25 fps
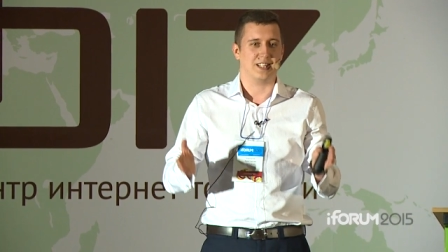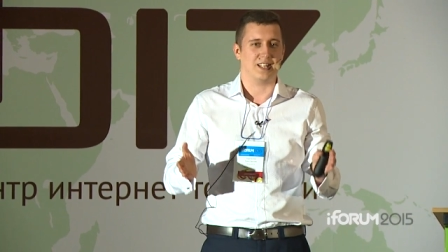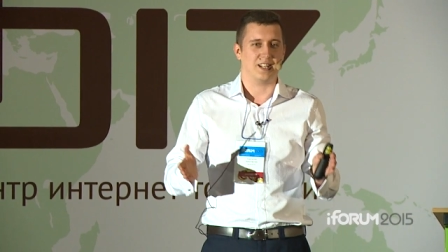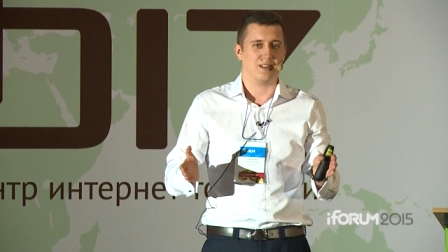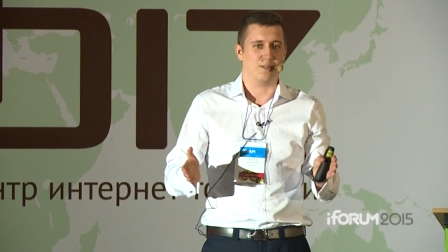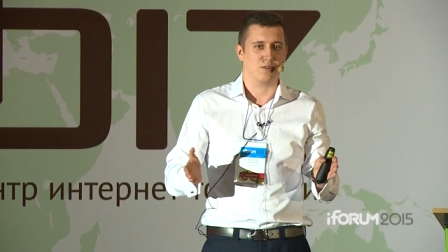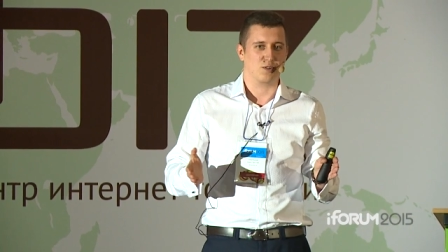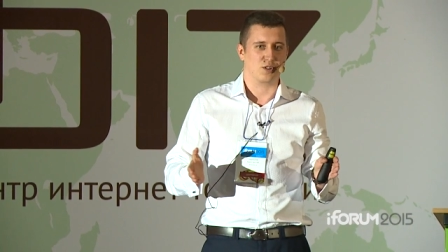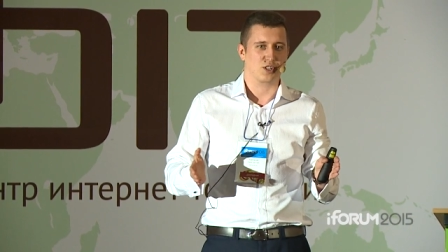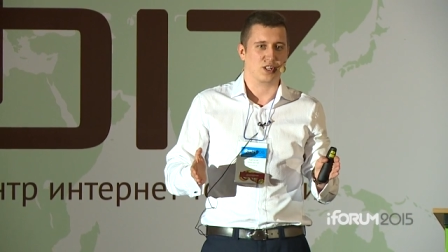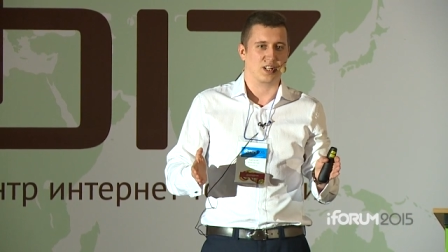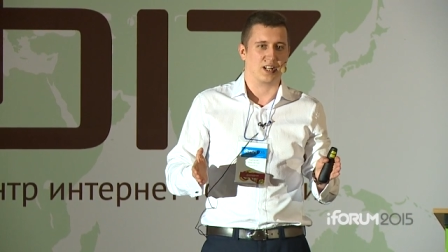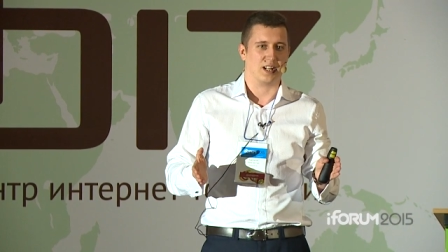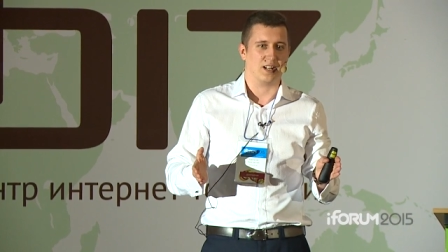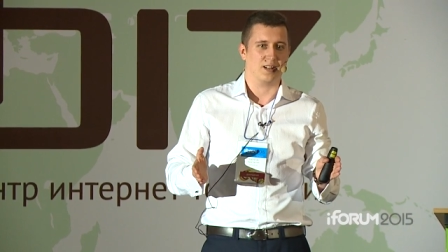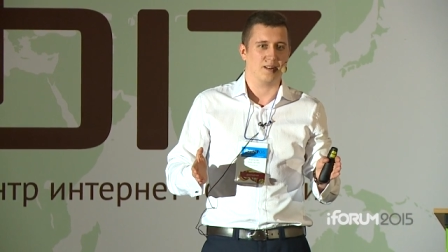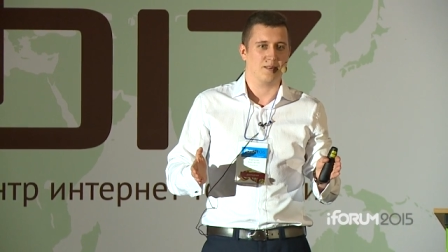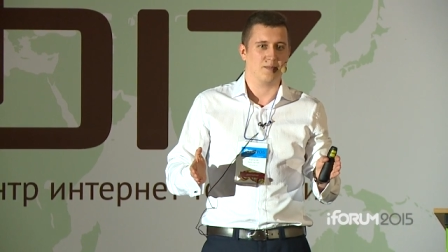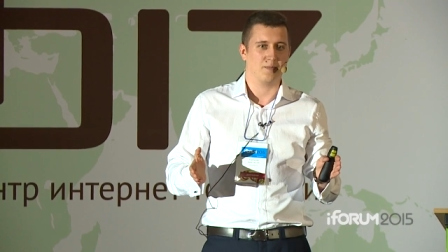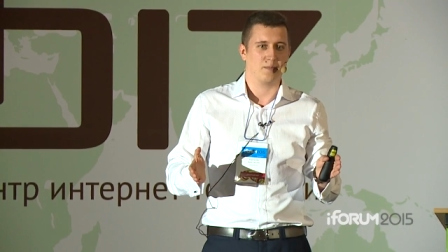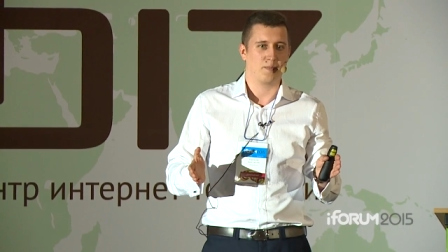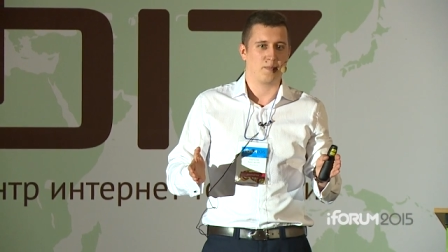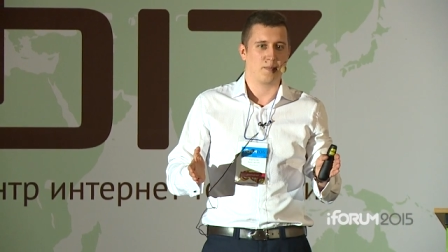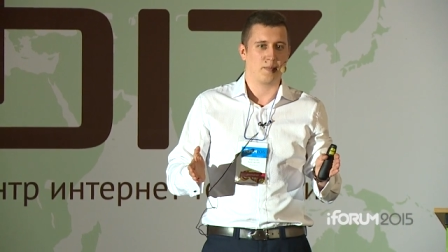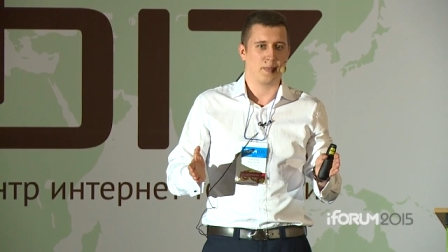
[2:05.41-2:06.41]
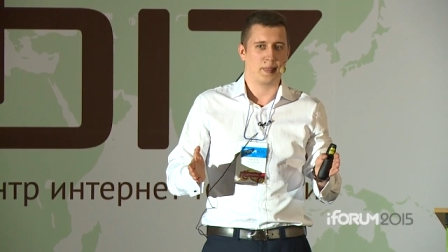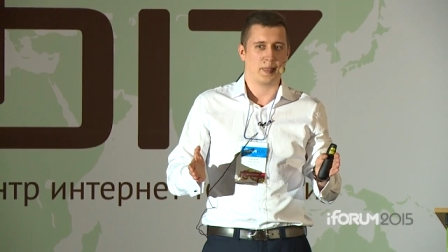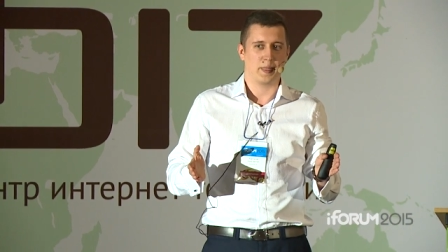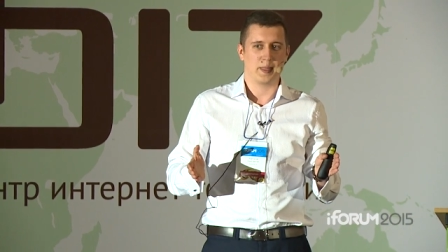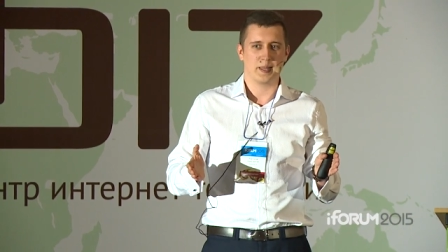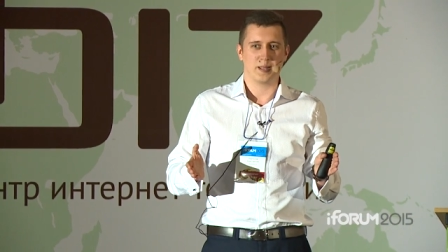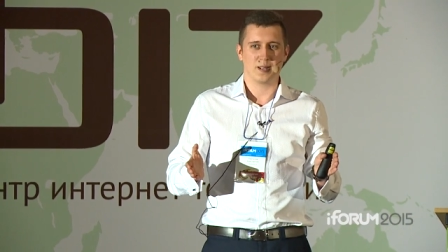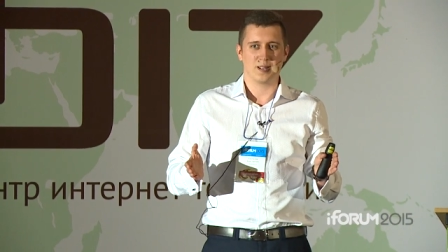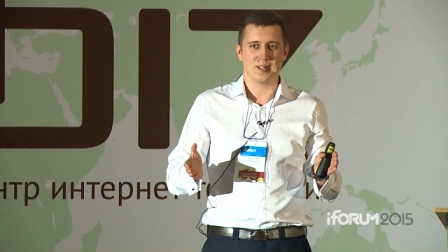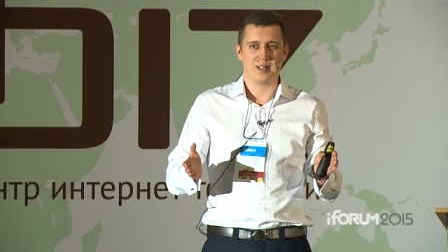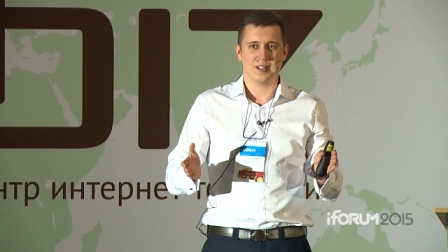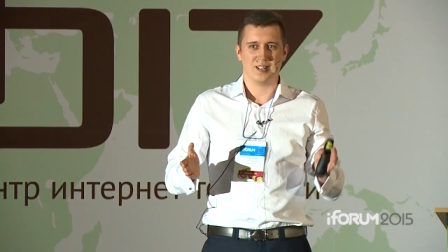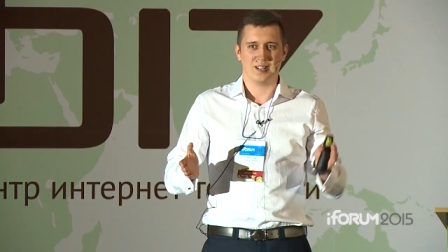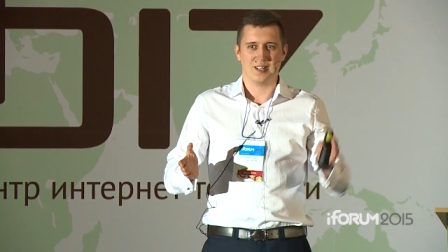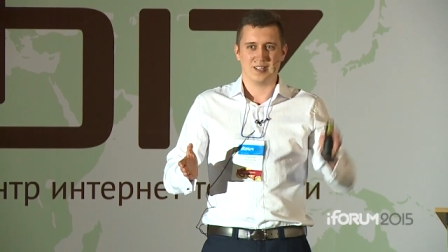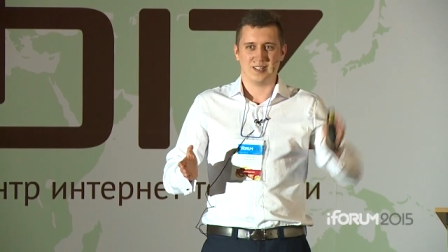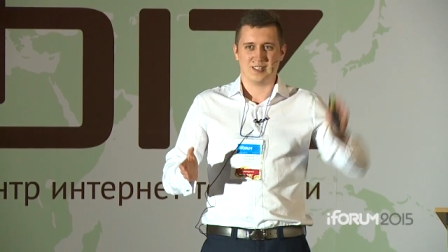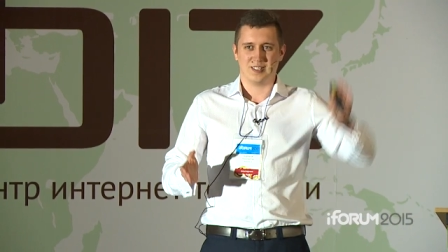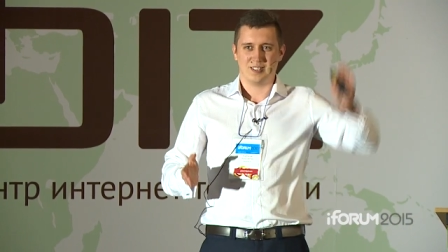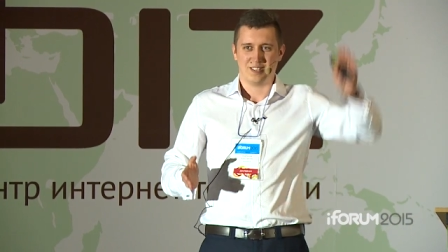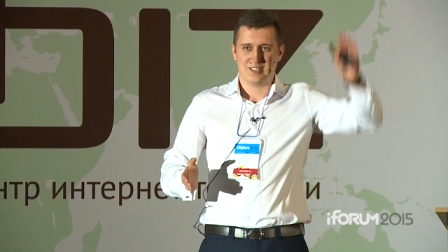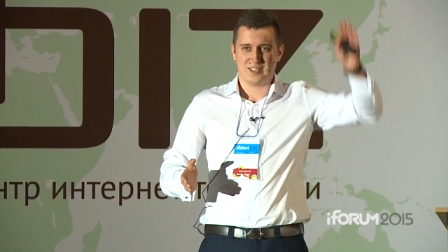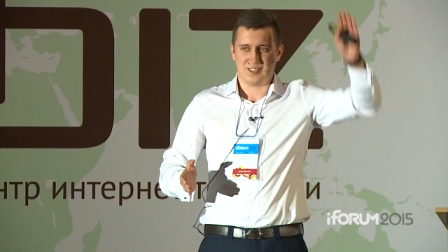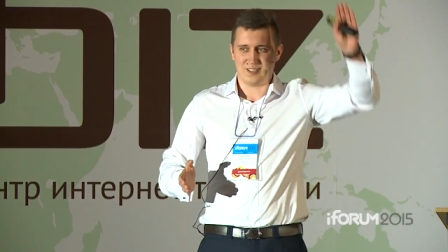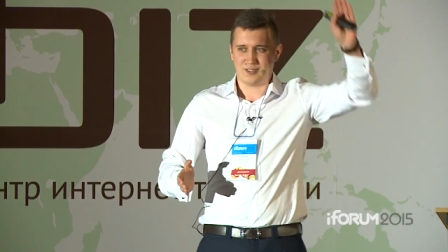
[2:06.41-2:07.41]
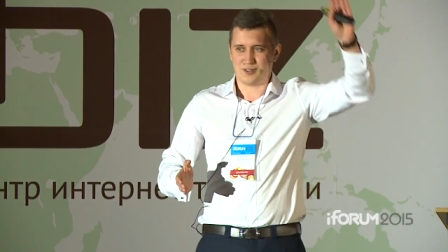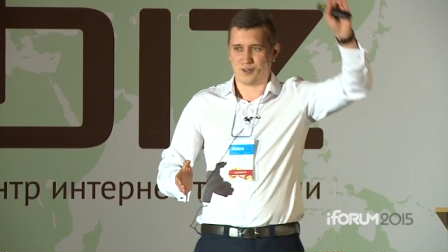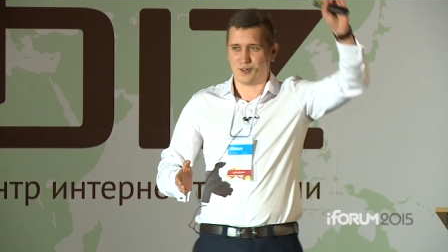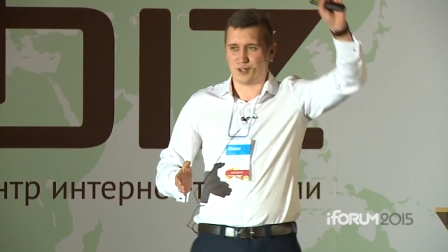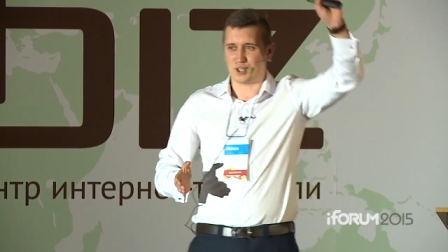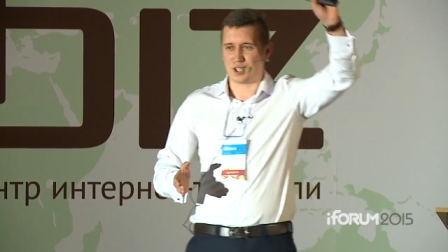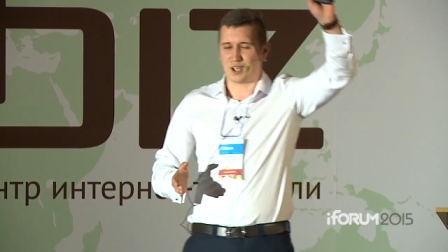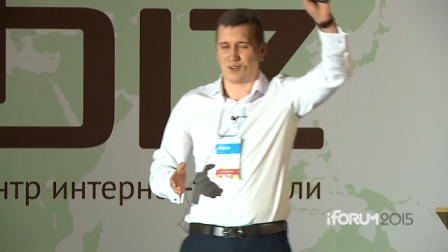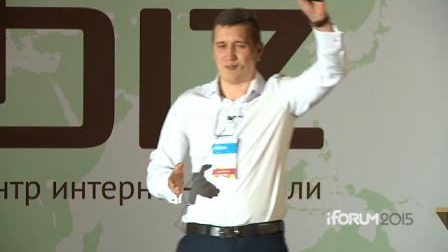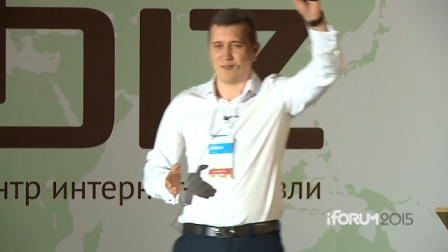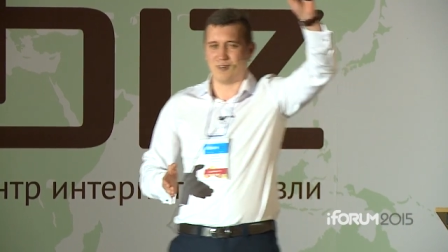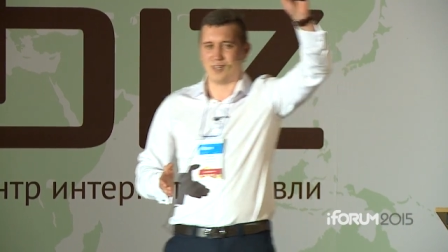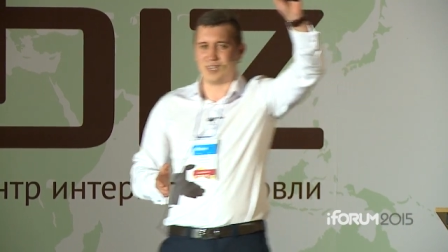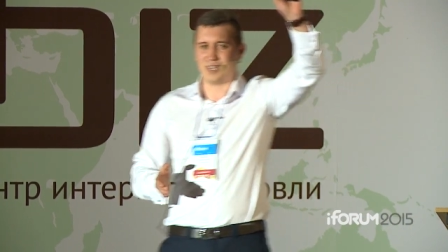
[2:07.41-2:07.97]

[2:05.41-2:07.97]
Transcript: девушка? Ну, ручки